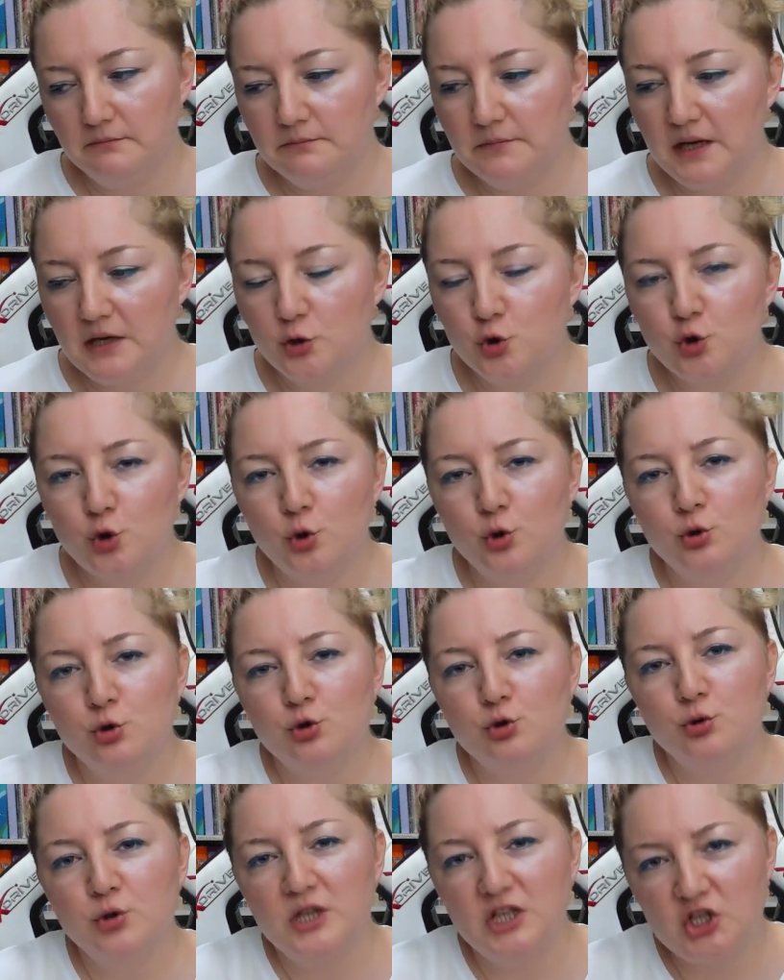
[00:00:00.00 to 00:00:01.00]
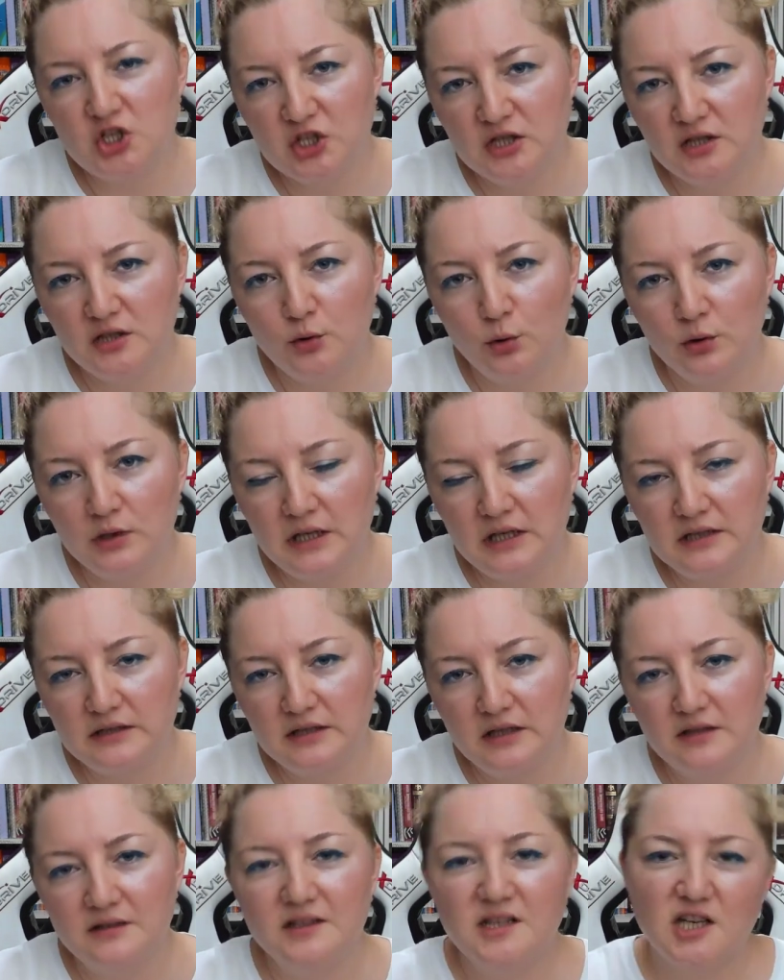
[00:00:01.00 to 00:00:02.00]
Ben çoğunuzun geçtiği
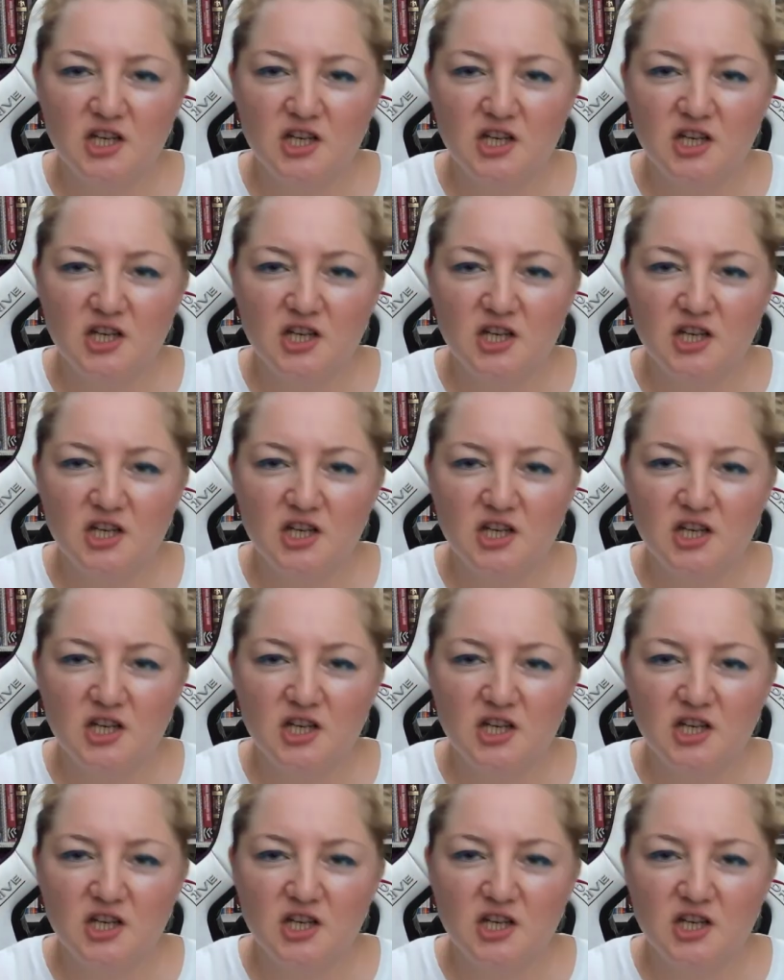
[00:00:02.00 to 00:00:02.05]
yollardan